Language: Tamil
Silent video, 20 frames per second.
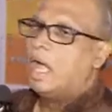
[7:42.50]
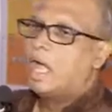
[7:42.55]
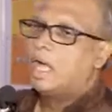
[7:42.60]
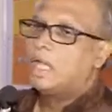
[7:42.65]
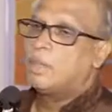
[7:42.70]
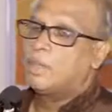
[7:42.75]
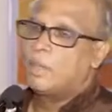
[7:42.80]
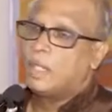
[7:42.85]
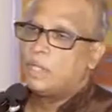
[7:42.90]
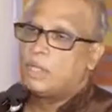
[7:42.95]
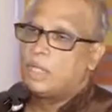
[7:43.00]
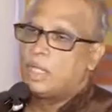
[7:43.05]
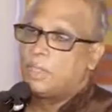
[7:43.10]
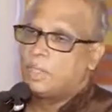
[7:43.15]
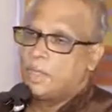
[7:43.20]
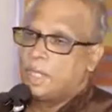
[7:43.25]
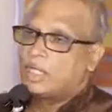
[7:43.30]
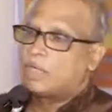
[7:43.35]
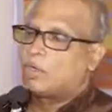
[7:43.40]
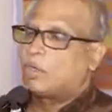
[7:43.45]
ஆறு பேருடைய
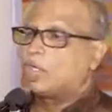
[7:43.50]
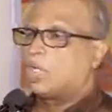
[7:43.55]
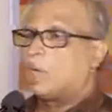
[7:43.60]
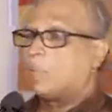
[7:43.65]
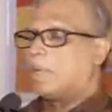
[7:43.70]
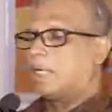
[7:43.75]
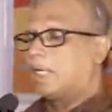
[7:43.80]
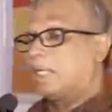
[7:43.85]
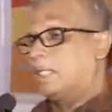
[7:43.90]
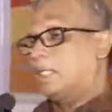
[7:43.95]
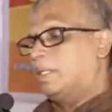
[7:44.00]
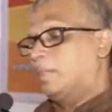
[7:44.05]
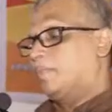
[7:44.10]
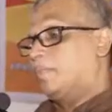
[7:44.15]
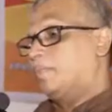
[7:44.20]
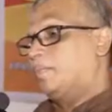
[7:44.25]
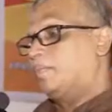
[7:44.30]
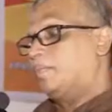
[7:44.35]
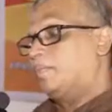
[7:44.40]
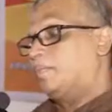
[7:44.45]
பெயர் கொடுக்கப்பட்டது
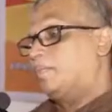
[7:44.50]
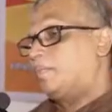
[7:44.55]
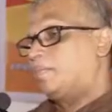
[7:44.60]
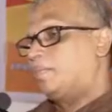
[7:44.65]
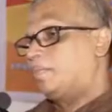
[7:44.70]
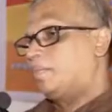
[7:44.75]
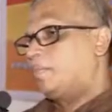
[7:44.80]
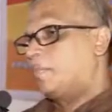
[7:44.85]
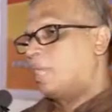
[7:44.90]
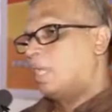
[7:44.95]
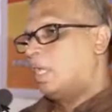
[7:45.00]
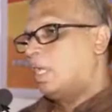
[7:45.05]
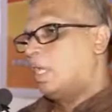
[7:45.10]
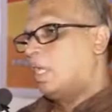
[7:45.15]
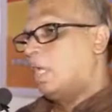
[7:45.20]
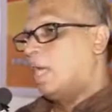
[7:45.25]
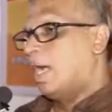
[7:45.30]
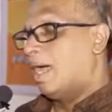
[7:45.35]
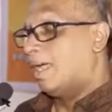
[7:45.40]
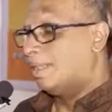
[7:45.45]

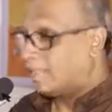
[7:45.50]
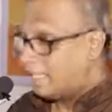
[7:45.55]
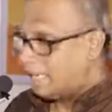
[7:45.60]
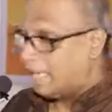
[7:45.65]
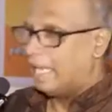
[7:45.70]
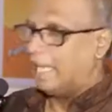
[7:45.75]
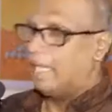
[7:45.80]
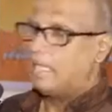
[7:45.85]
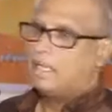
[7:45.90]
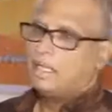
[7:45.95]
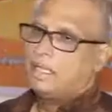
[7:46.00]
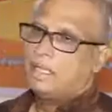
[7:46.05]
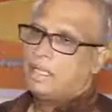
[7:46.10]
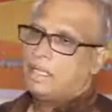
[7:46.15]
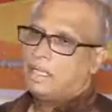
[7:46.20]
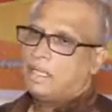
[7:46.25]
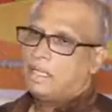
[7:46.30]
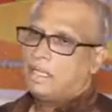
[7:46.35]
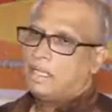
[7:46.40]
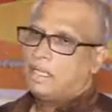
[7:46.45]
அதிலே
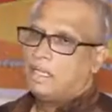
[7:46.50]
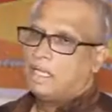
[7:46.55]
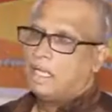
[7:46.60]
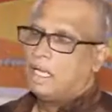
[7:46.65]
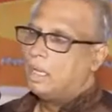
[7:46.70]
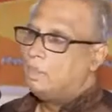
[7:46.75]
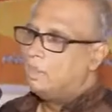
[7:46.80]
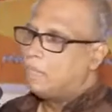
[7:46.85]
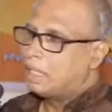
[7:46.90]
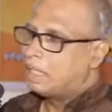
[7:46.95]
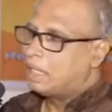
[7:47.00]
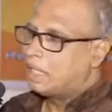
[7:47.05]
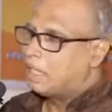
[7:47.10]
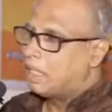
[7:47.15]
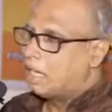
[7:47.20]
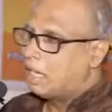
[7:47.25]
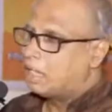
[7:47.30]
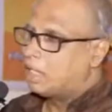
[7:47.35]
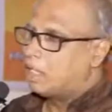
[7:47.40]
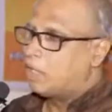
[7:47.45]
எண்பத்தி
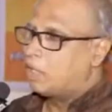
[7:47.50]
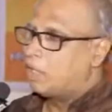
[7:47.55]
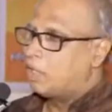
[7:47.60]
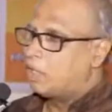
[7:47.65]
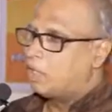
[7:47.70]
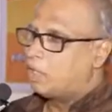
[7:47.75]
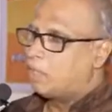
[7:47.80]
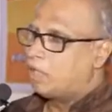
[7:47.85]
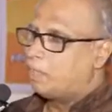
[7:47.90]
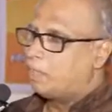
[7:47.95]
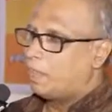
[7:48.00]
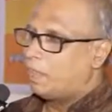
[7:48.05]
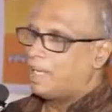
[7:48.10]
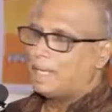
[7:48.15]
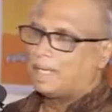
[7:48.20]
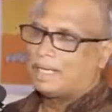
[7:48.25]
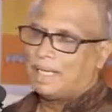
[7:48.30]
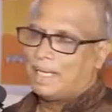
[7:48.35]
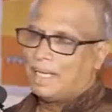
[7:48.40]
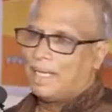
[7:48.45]
நான்கு பேருடைய
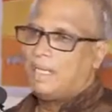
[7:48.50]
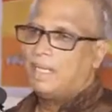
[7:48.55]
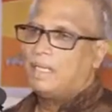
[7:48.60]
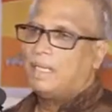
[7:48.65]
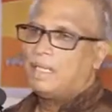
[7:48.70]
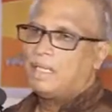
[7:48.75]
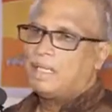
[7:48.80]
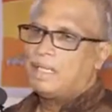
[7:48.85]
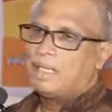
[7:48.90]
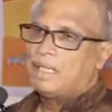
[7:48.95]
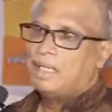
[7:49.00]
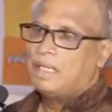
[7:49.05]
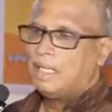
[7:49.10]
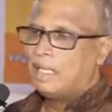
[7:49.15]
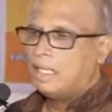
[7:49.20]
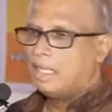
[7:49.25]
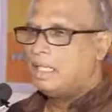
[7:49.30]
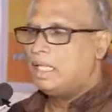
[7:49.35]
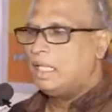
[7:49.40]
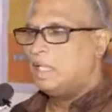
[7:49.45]
பெயர்களை
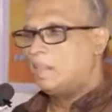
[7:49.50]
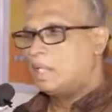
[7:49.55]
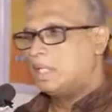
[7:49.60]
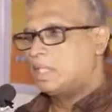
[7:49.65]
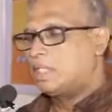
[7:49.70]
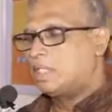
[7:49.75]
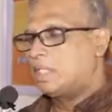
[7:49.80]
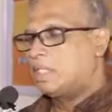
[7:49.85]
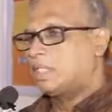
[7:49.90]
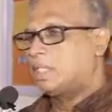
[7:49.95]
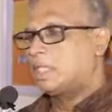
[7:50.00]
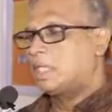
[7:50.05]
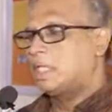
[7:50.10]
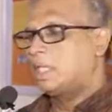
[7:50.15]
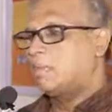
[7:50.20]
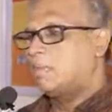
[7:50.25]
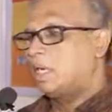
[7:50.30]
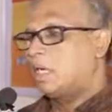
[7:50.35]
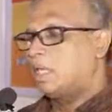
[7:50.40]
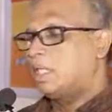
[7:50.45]
நீதி அமைச்சு
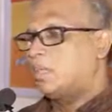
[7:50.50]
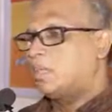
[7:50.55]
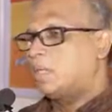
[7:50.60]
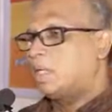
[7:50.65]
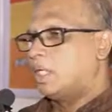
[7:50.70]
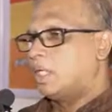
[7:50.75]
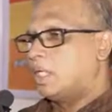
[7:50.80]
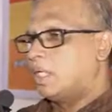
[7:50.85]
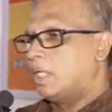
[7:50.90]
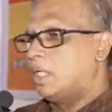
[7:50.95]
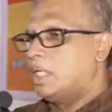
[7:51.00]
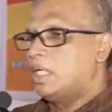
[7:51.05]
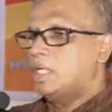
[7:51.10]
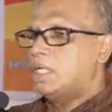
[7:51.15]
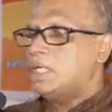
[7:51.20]
சட்டமா அதிபருக்கு